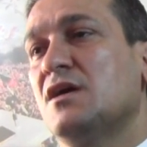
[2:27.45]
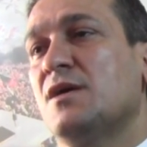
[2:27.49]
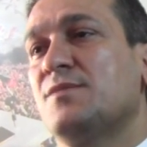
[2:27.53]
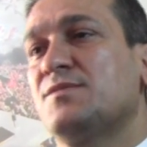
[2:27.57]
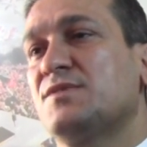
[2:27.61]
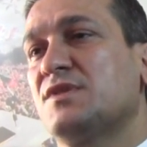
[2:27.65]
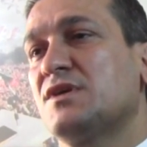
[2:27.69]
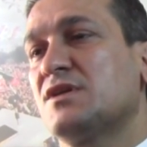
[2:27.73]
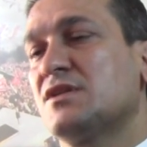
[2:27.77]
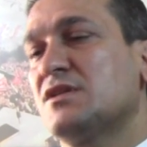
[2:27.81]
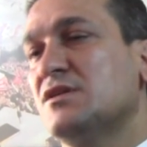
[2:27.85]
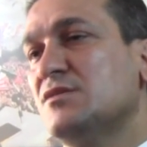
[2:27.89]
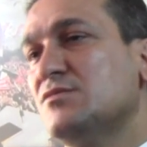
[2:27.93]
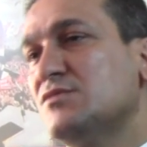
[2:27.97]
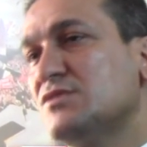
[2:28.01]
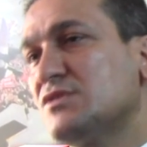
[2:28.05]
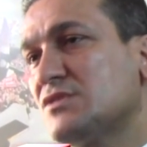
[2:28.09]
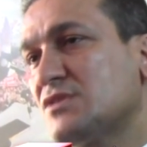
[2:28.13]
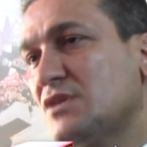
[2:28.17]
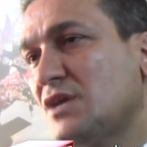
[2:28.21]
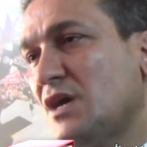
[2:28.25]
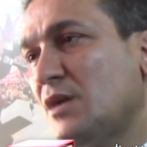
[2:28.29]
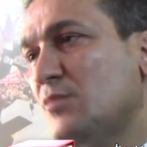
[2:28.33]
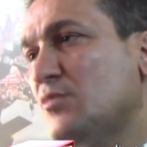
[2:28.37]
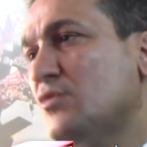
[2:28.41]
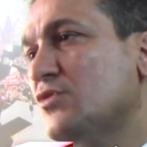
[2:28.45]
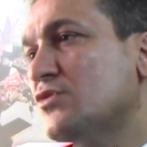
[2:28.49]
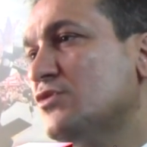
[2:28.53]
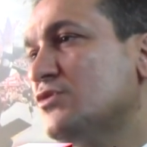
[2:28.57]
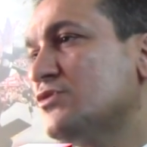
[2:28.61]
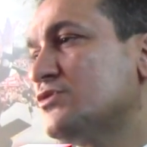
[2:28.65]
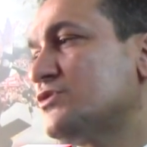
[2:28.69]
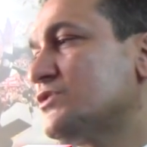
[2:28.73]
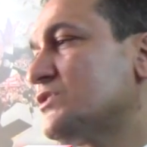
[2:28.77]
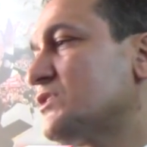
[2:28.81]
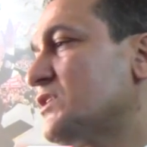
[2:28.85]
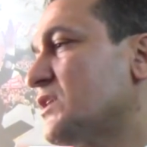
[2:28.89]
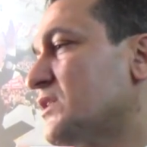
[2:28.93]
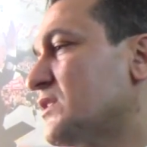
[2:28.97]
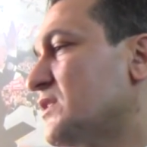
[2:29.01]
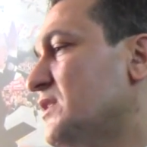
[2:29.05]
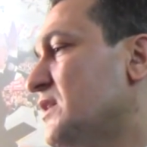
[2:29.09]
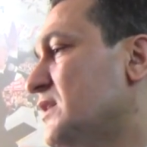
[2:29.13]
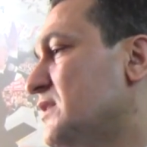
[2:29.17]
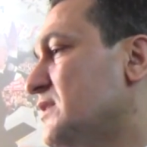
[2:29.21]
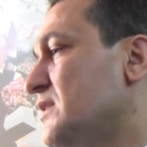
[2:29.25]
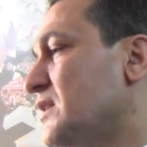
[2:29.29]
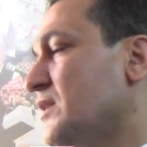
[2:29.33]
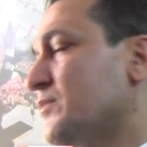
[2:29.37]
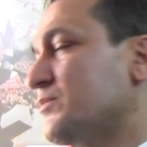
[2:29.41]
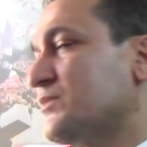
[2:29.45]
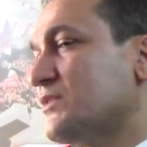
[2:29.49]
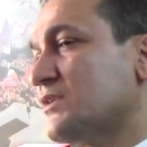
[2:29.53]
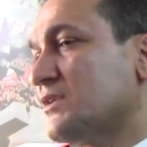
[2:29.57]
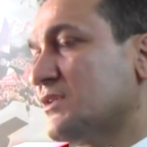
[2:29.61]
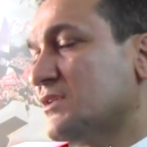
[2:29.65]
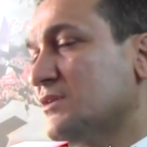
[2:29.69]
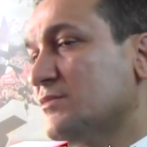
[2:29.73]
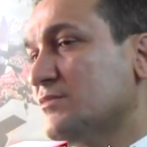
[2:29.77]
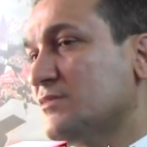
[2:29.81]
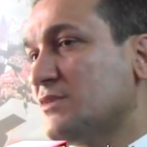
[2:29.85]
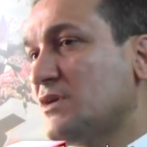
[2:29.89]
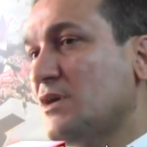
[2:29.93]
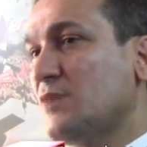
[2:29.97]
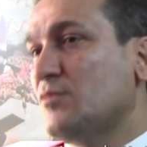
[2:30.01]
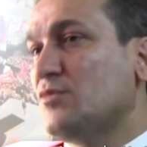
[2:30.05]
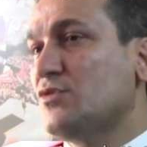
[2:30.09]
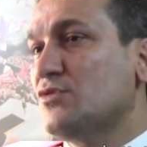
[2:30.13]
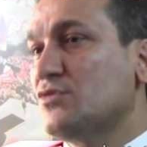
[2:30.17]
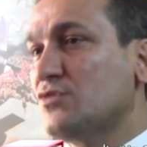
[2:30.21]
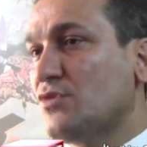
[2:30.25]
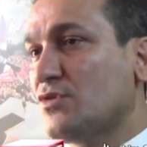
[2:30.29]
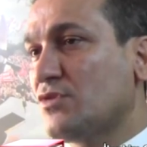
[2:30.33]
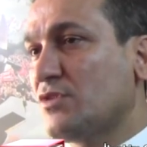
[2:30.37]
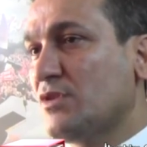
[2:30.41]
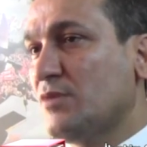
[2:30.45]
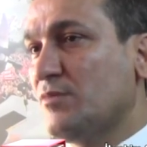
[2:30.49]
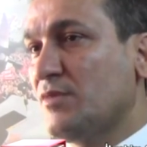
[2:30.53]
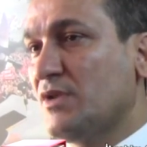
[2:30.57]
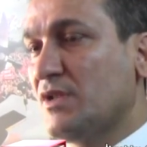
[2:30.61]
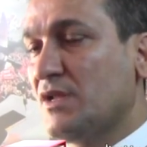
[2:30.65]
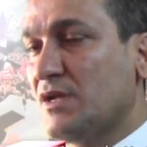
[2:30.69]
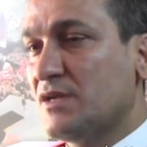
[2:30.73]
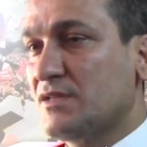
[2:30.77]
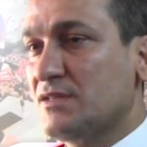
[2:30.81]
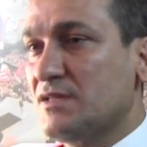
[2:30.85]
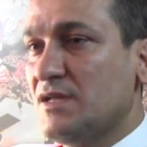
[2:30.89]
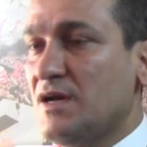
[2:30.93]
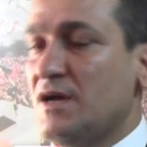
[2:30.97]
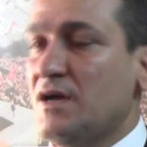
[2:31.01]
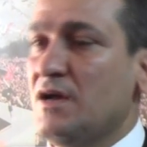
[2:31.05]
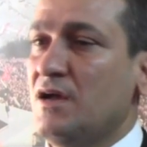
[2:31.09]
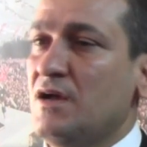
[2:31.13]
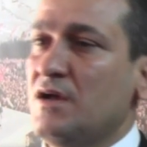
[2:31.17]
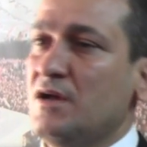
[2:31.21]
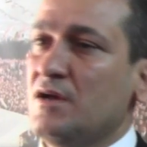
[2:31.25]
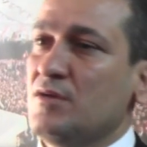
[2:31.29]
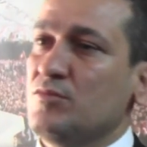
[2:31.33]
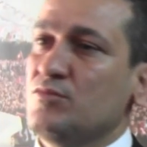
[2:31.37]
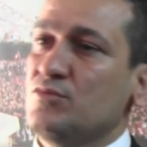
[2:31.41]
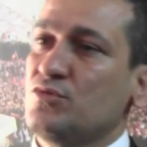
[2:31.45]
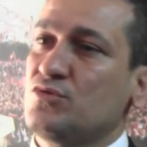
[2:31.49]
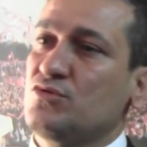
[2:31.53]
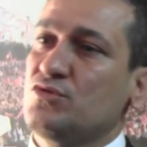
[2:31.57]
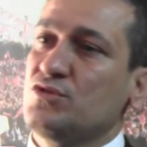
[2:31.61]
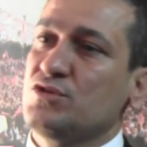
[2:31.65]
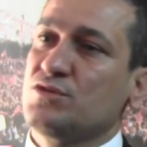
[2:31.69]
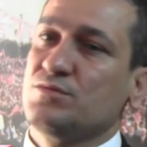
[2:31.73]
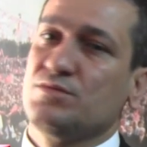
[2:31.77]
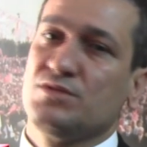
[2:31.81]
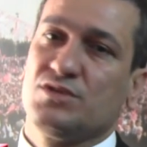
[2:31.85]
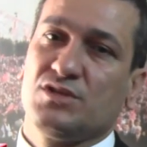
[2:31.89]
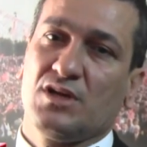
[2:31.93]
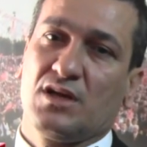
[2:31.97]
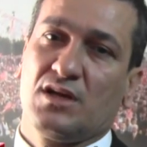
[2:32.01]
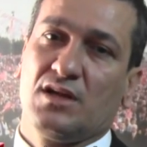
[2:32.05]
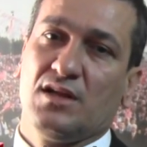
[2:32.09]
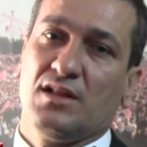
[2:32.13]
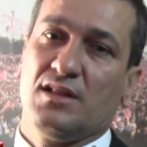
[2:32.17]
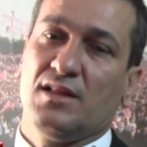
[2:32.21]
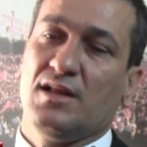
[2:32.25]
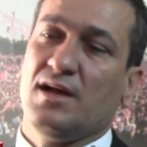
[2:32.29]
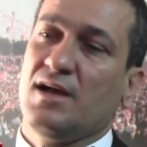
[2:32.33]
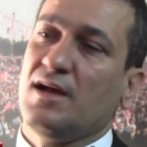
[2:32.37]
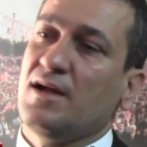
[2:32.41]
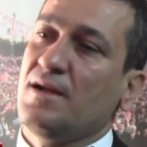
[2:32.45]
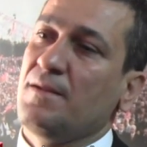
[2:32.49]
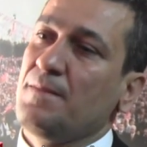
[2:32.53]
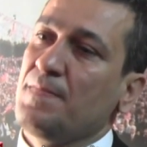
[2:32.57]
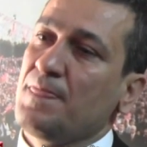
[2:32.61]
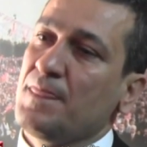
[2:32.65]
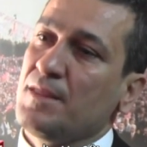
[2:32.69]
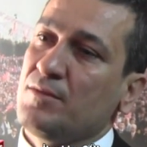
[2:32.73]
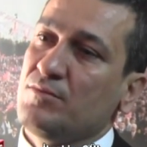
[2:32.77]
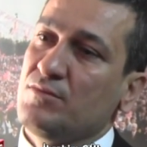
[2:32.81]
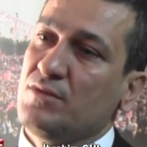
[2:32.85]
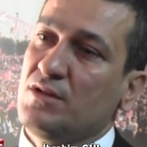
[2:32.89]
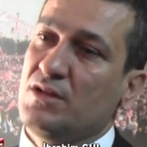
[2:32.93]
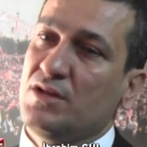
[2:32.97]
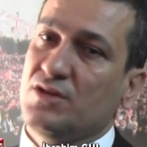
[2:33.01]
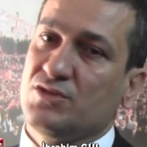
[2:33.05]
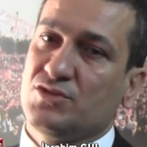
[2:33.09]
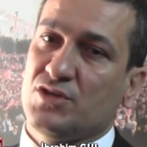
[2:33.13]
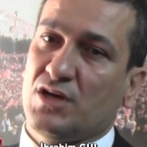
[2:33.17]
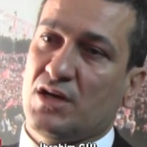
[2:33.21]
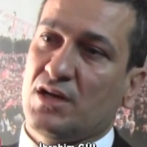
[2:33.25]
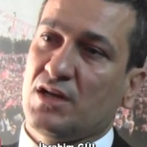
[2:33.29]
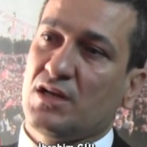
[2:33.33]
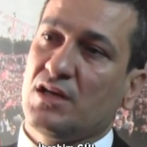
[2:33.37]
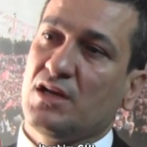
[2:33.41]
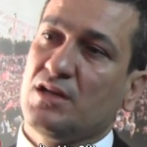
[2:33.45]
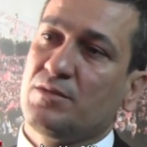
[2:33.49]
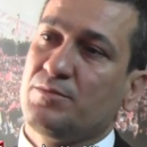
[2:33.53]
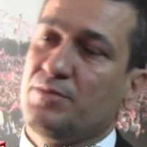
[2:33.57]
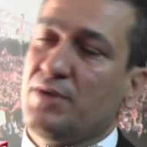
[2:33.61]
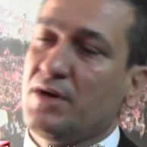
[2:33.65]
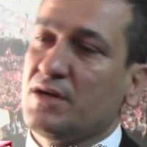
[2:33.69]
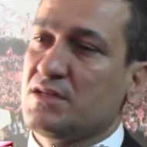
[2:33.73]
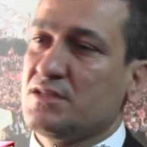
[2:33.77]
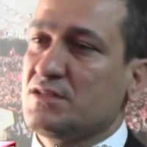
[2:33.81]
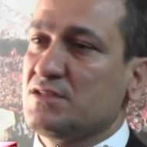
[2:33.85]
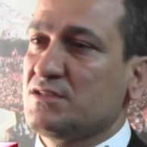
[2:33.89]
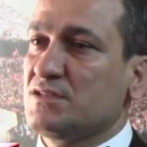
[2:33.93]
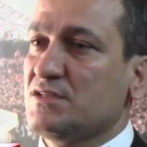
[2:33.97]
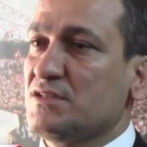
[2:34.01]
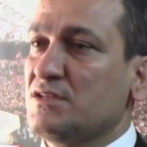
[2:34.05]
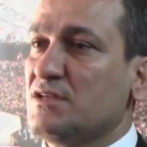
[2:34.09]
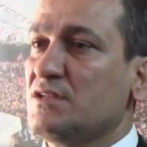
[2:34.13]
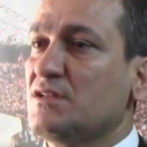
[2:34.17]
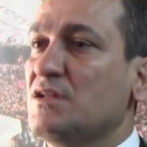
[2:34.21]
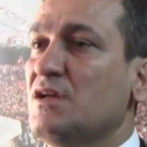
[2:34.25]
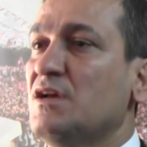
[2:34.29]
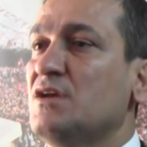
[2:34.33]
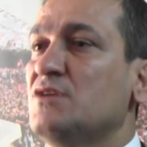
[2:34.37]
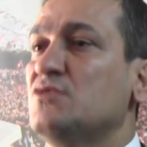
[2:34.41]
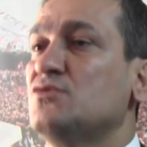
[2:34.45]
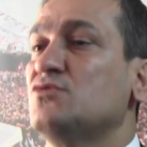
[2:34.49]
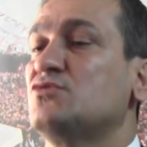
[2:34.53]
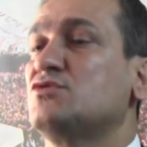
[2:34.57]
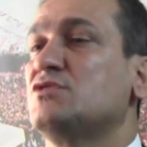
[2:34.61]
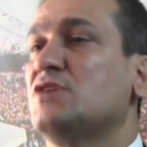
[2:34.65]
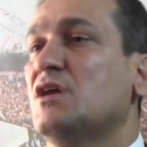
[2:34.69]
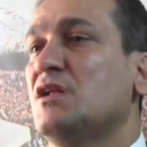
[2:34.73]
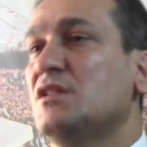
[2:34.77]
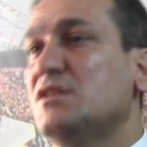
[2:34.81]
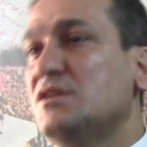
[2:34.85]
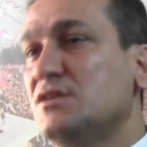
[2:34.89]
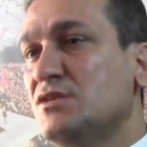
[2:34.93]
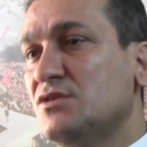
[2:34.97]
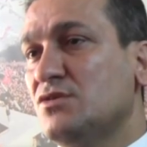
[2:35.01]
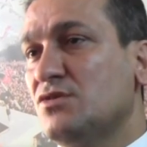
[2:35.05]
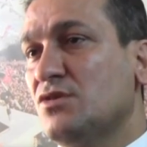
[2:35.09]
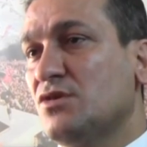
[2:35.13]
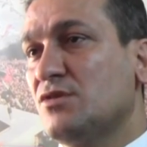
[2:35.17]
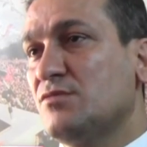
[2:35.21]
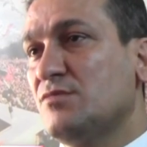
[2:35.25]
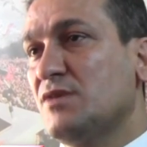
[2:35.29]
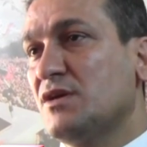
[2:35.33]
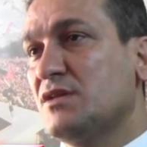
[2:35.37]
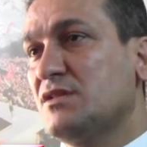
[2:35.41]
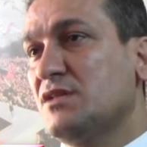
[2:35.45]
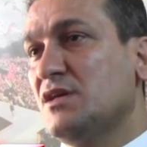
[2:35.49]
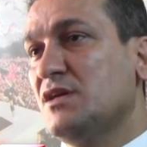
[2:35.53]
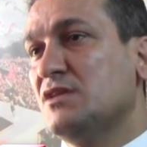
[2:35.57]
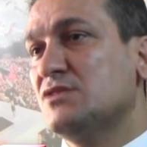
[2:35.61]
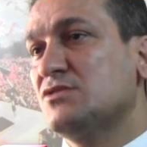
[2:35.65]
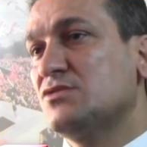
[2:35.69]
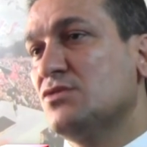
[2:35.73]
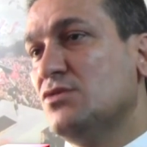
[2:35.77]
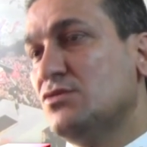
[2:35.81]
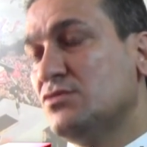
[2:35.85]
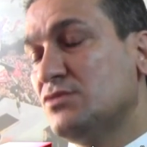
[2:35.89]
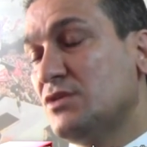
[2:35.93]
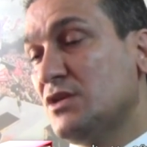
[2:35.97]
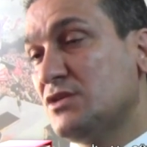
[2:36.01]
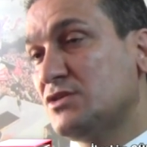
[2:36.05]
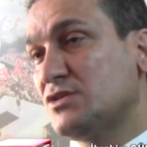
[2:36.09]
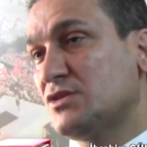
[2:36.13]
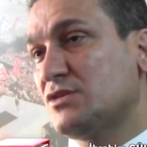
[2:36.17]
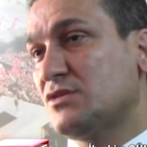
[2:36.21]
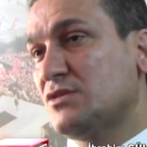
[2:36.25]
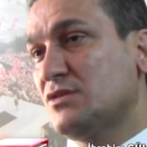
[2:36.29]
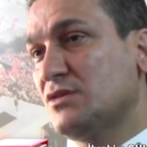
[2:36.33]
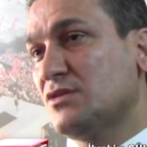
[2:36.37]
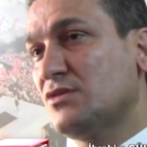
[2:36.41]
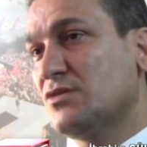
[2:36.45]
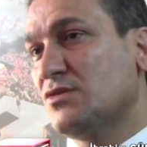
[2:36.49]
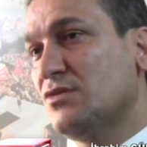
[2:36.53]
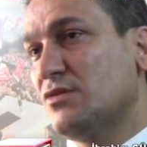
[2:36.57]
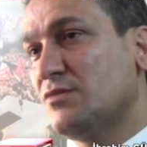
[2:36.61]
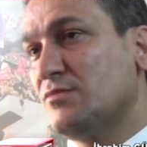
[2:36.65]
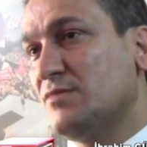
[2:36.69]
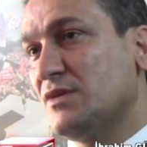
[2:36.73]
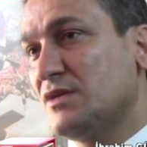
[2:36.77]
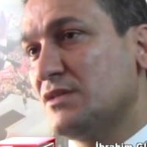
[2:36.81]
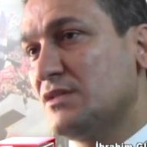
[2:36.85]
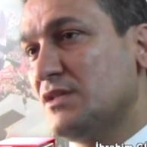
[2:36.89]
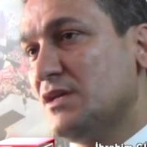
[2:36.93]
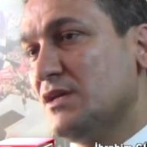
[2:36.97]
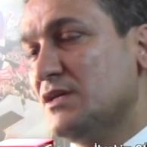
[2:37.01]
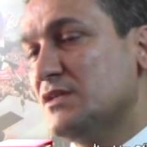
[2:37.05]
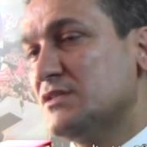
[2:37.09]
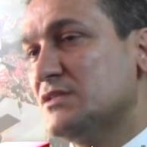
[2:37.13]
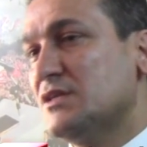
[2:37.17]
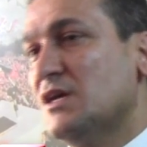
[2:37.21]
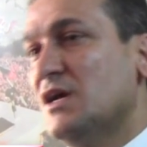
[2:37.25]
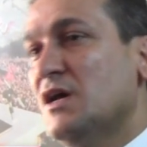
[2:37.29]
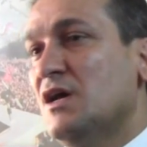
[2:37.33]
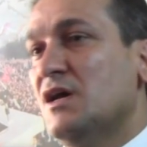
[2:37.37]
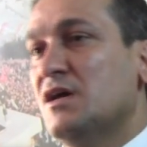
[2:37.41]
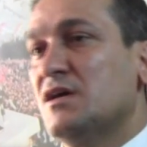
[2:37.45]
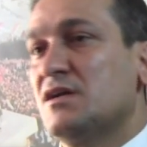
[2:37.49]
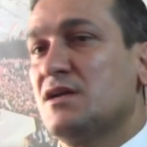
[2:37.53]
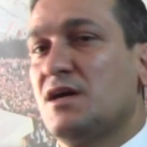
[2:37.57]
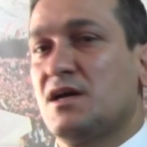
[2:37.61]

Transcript: Yaptırdığımız kamuoyu şirketlerine yaptırdığım kamuoyu yoklamalarında müthiş bir şekilde Milliyetçi Hareket Partisi'nin yükseldiğini görmekteyiz, önde çıktığını görmekteyiz.